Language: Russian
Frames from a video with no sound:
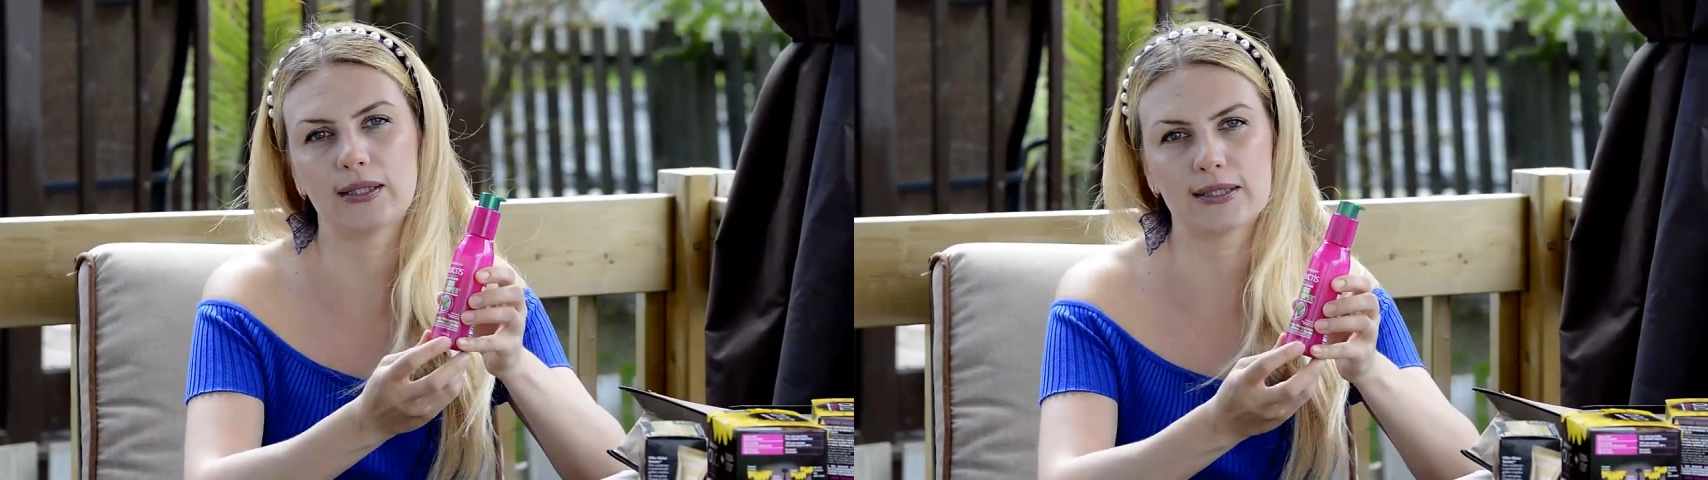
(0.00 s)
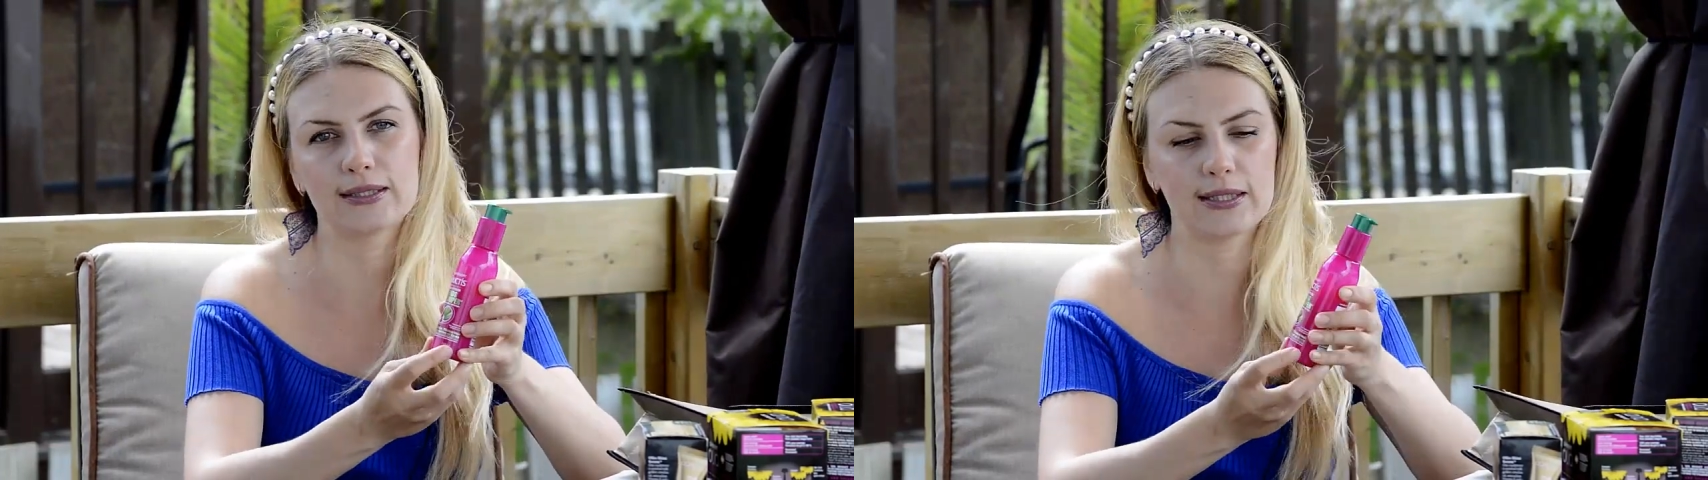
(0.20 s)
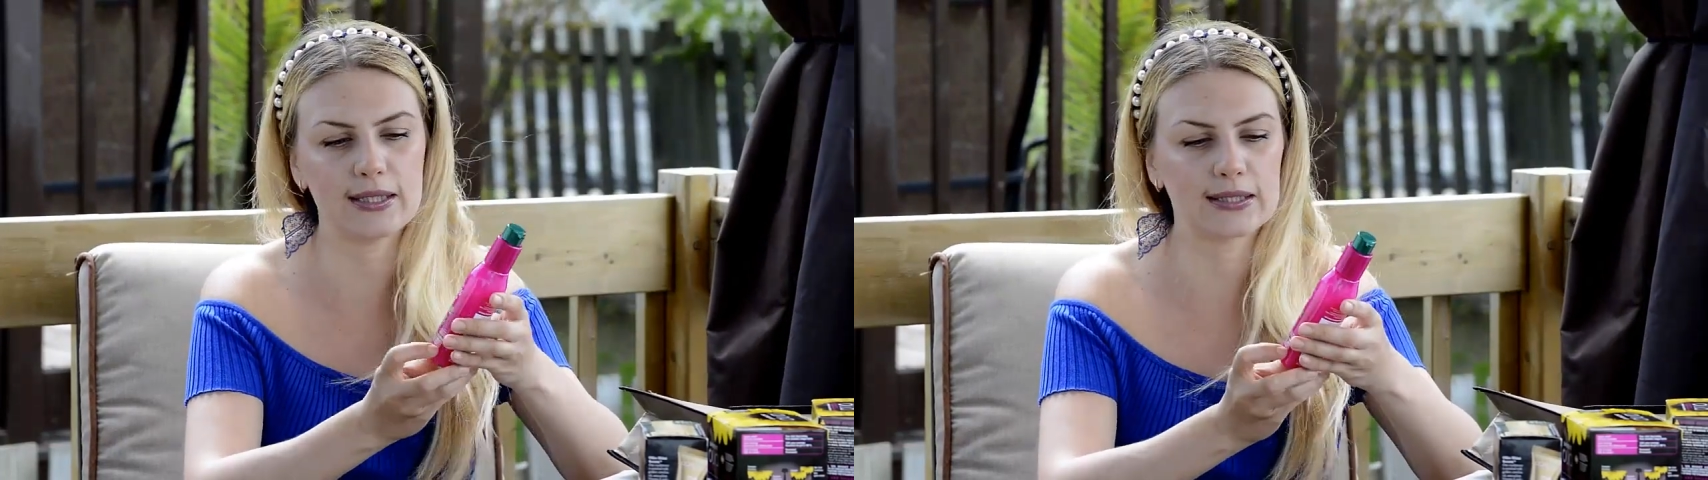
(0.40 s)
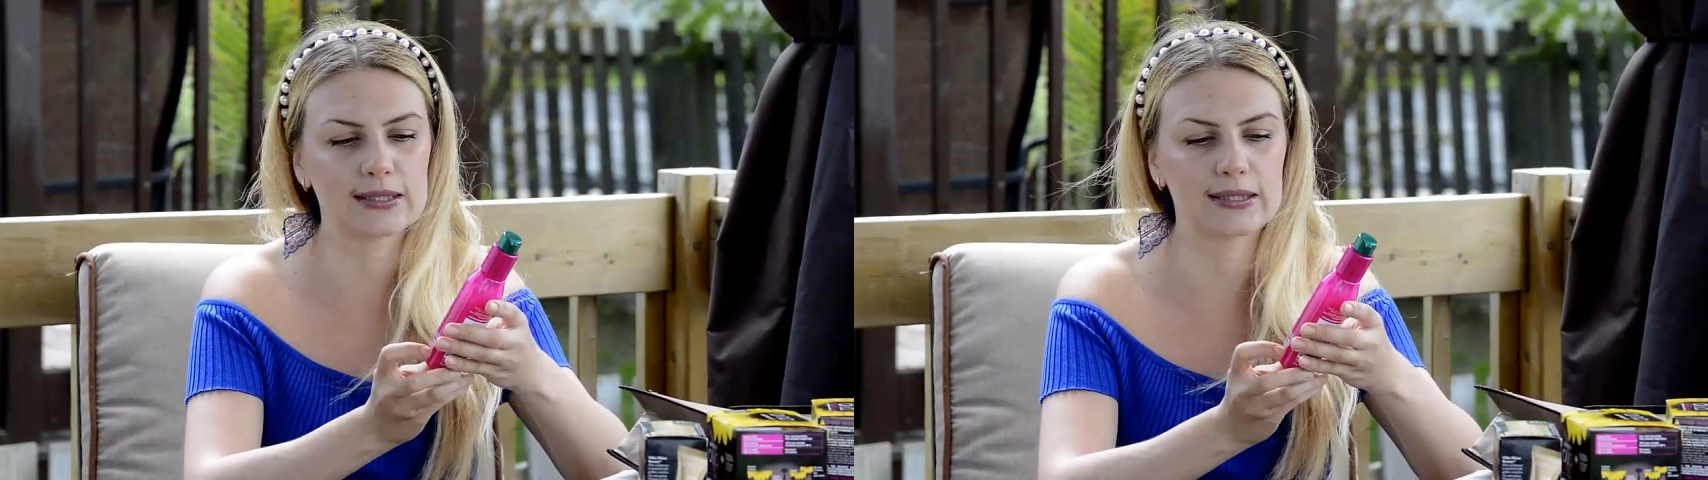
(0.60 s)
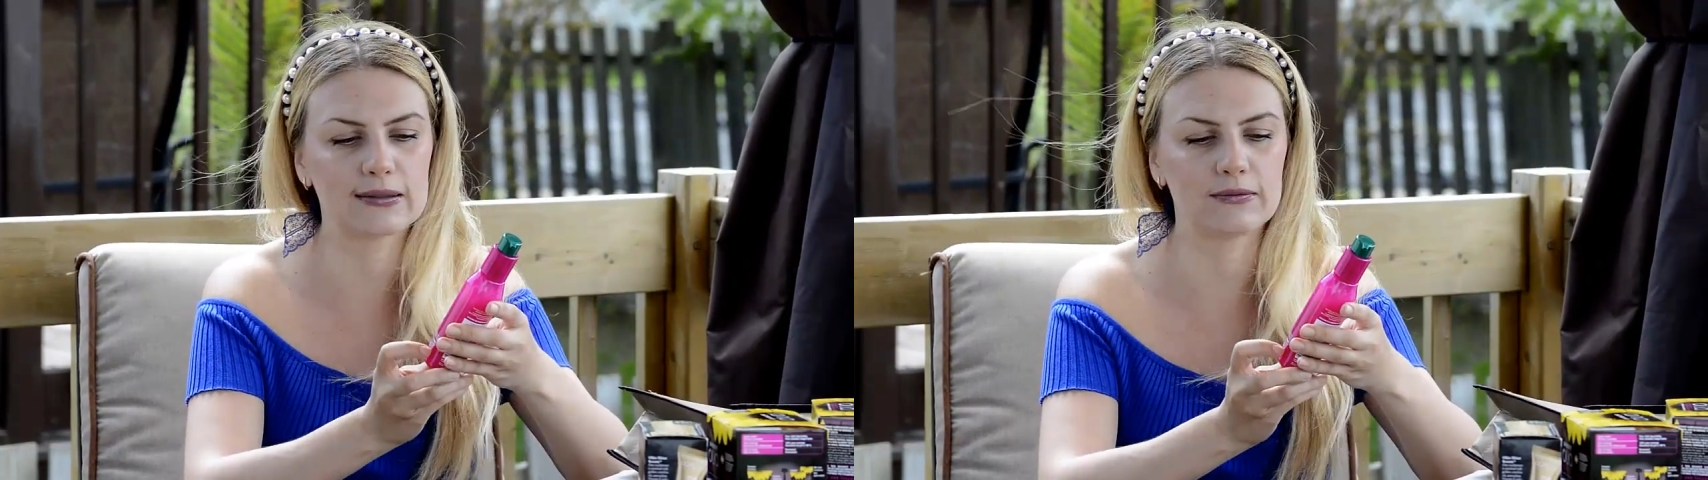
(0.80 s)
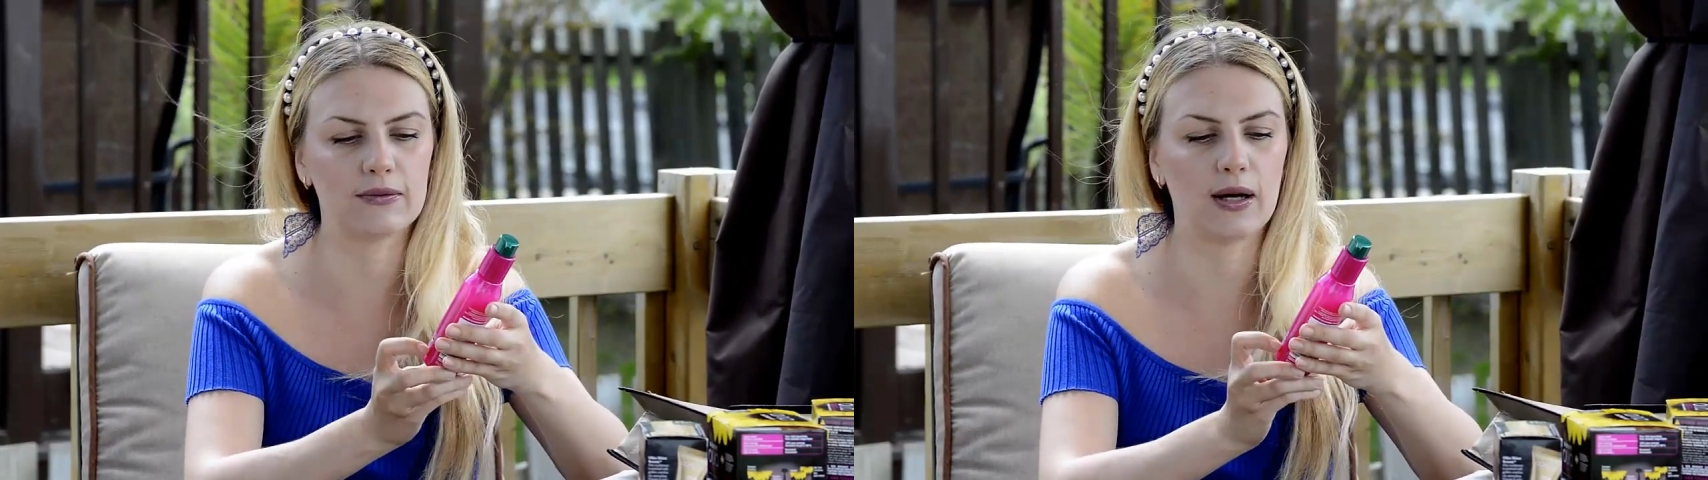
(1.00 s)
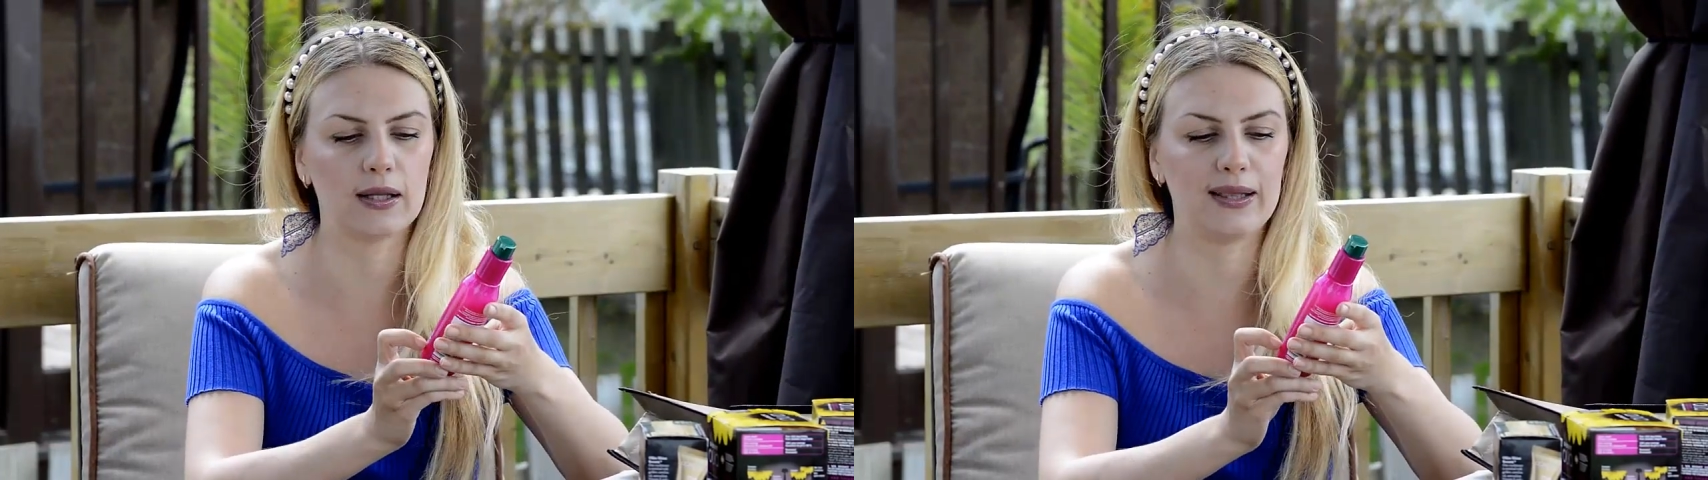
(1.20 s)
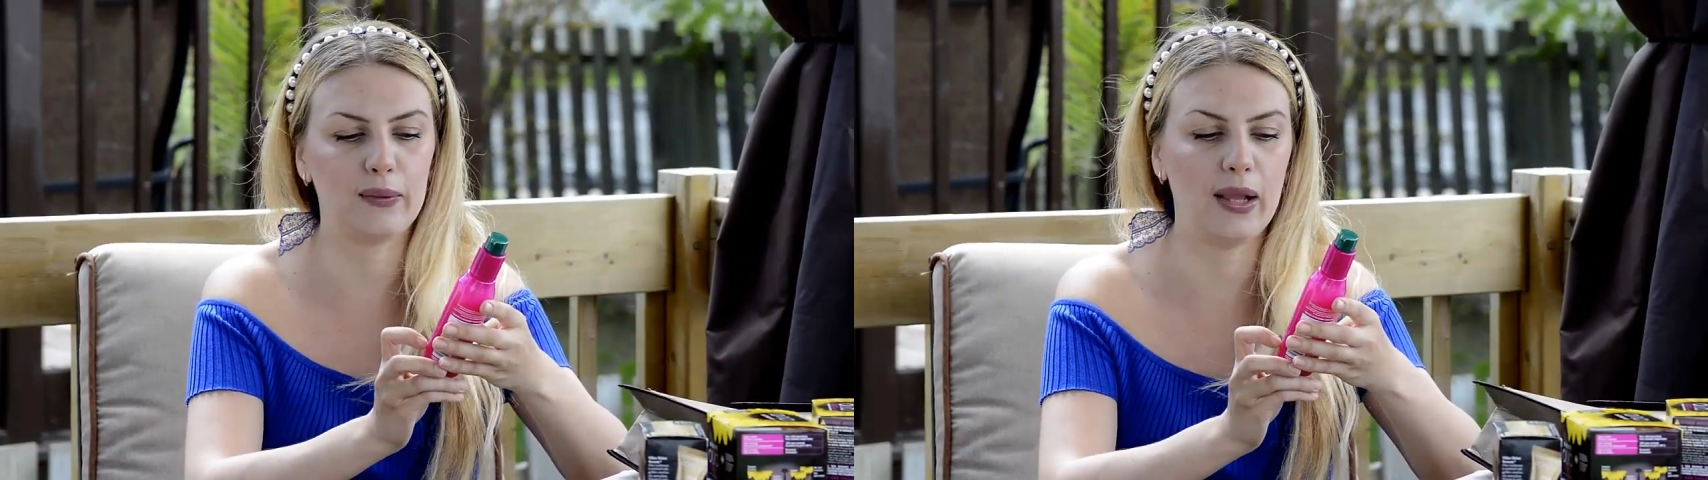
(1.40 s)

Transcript: это средство